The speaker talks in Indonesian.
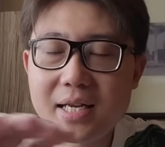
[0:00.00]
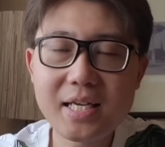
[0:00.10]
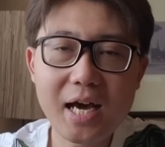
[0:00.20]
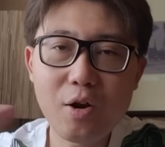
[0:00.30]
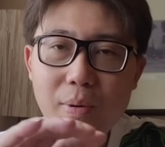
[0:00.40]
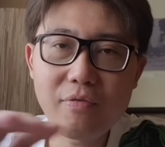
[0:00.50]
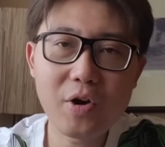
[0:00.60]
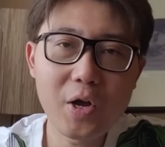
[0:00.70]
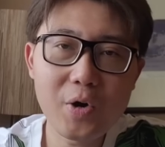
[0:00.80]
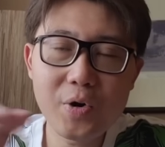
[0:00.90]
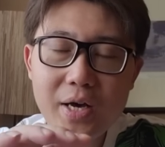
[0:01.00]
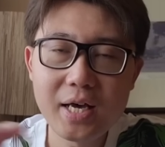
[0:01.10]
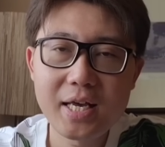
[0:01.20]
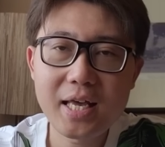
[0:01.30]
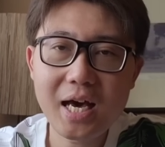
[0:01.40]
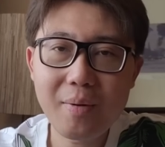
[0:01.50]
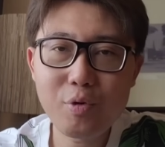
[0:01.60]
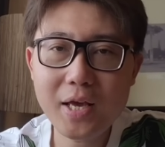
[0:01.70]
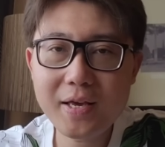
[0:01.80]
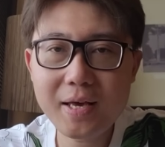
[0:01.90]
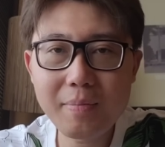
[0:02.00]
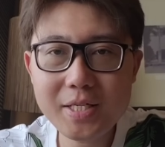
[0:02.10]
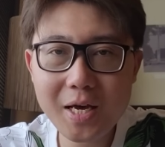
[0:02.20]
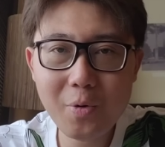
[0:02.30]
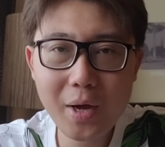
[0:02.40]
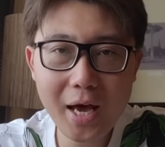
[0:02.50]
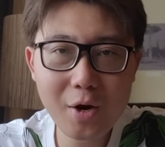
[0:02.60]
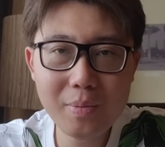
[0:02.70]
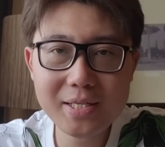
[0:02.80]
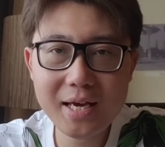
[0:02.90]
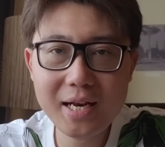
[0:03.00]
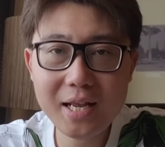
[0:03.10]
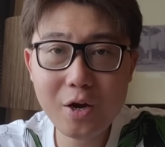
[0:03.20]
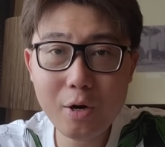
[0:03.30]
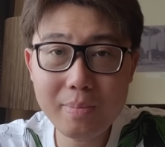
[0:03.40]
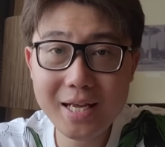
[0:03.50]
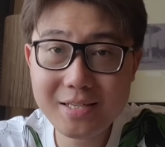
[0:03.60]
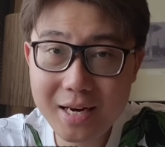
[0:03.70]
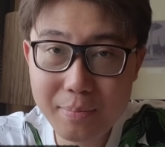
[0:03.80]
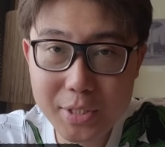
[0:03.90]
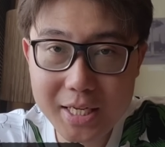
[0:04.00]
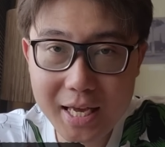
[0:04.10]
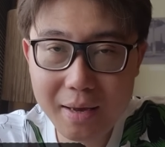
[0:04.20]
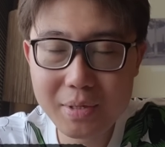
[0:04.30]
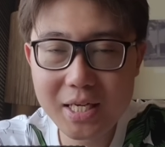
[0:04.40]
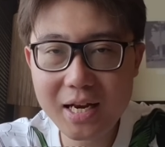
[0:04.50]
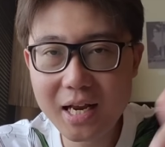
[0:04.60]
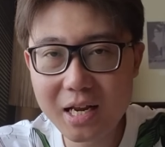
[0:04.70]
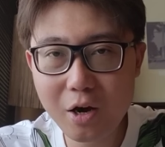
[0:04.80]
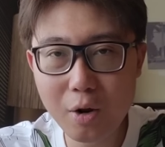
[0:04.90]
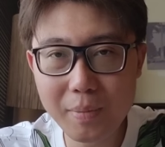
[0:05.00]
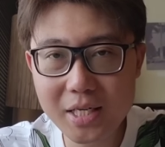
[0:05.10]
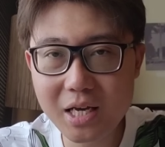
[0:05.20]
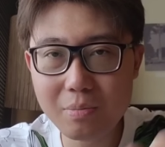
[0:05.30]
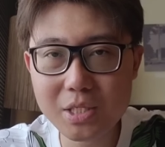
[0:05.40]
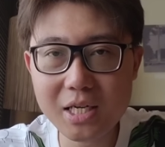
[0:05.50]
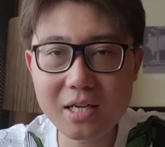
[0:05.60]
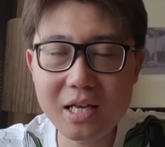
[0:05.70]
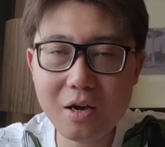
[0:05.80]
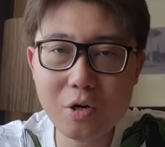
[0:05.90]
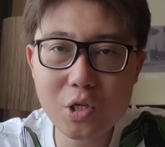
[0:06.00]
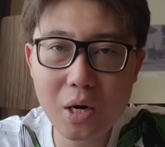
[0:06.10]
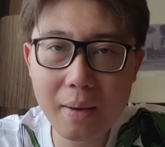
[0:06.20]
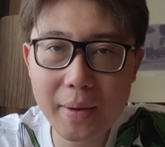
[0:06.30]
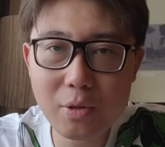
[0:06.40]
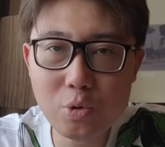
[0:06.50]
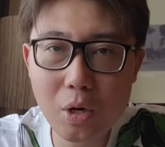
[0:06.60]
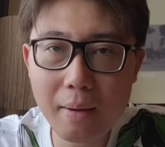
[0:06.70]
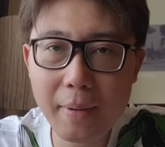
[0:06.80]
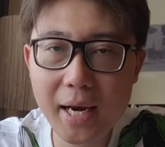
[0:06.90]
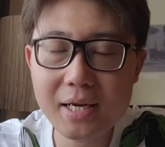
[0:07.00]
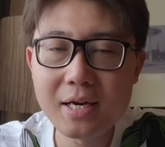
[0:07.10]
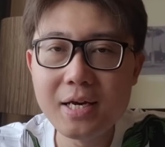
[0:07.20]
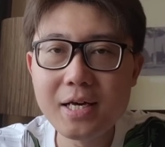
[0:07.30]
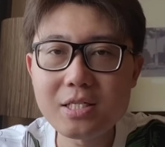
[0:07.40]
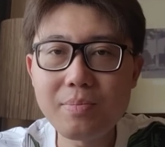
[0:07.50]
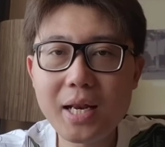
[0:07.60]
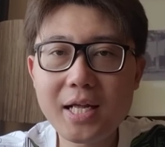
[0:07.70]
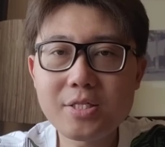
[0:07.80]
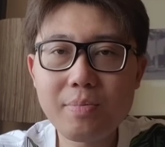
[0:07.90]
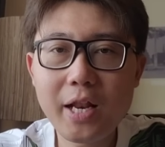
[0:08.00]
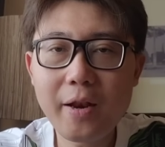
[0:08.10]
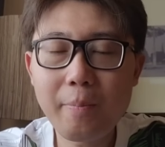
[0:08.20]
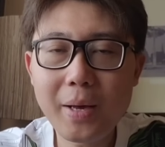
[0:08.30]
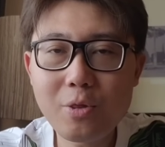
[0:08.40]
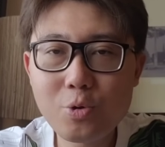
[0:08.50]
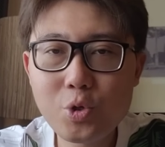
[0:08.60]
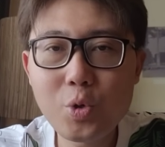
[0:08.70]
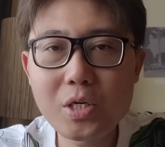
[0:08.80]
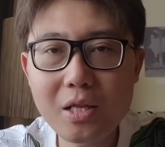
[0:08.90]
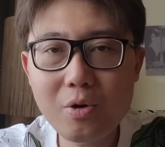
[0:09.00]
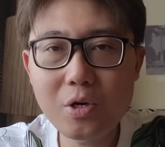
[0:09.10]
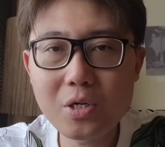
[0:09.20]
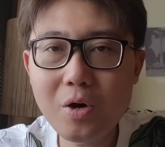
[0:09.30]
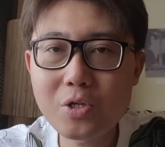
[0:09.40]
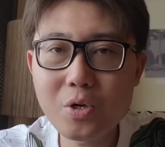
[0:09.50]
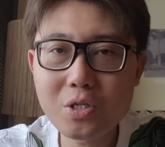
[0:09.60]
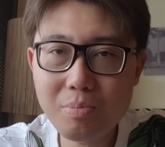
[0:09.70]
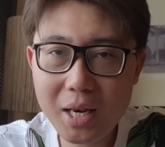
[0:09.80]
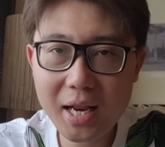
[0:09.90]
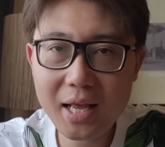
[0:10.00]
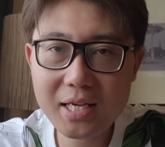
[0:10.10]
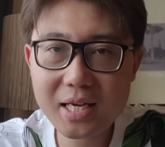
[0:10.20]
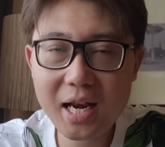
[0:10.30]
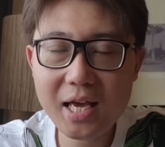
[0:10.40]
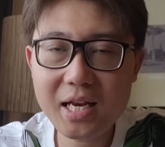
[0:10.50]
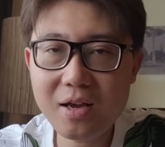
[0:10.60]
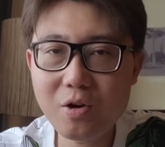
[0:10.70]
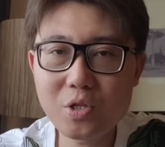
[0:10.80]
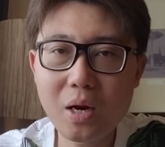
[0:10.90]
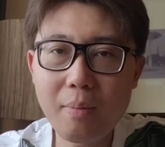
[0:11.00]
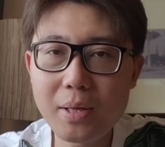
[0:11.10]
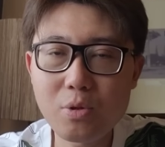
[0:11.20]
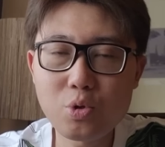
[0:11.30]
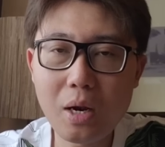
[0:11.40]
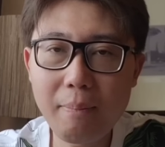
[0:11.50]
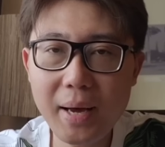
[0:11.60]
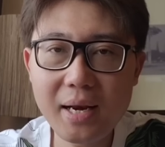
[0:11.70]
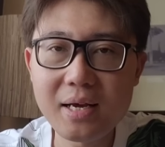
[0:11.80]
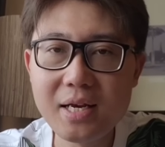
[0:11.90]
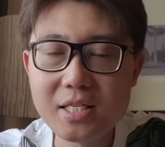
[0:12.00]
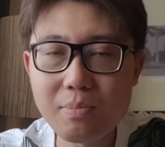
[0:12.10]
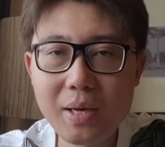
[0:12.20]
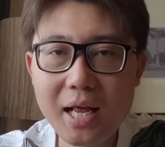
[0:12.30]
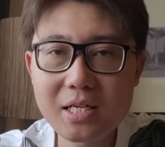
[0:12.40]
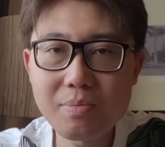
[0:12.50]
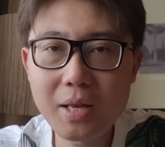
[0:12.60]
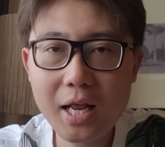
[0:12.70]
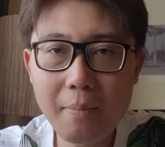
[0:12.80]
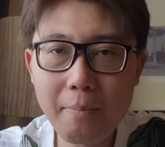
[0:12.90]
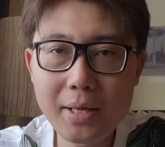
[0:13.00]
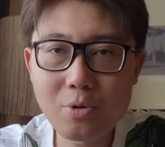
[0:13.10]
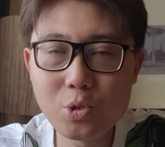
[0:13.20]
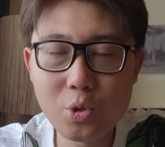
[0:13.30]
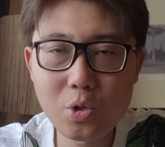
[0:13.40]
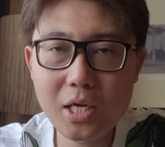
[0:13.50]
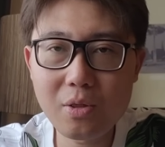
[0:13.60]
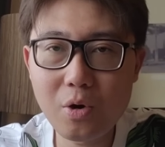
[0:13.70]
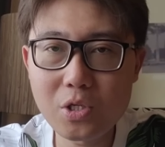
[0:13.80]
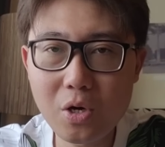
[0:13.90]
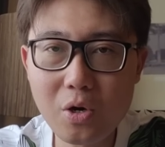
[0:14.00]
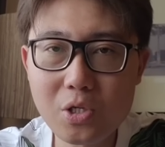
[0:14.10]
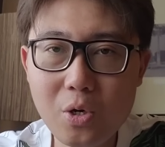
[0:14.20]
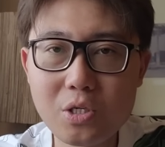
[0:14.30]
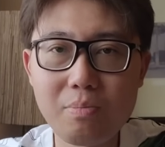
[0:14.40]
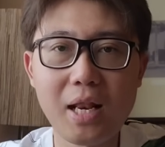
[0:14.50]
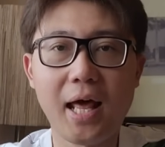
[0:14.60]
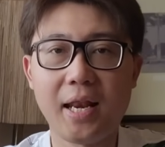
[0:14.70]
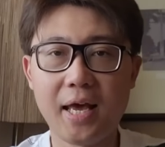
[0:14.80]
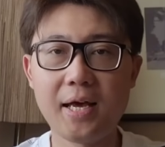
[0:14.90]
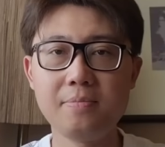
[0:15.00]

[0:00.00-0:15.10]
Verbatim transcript: Jangan lupa follow yang nggak punya IG bisa ke WA nomor saya ada di kolom deskripsi ya. Bisa lihat di kolom deskripsi di 0878 9947 1009 ya. Sekali lagi di 0878 9947 1009 ya.